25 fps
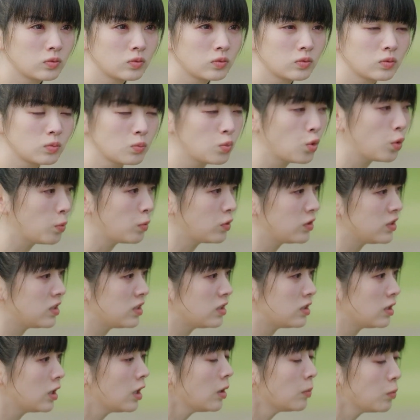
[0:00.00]
磨磨唧
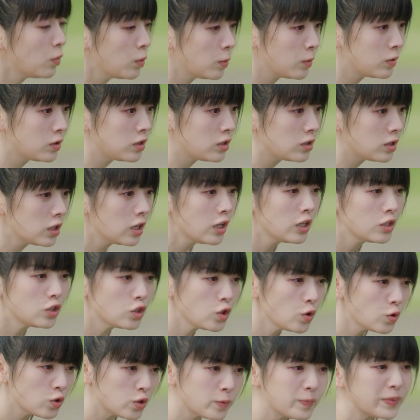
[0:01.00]
唧，磨磨唧唧，就
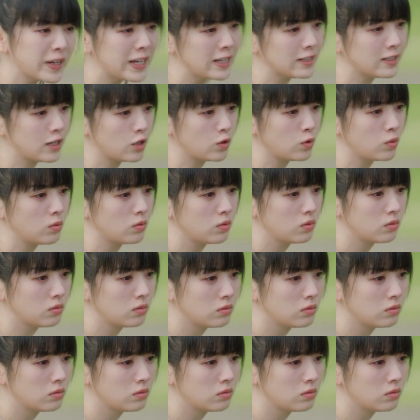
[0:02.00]
是不敢下手。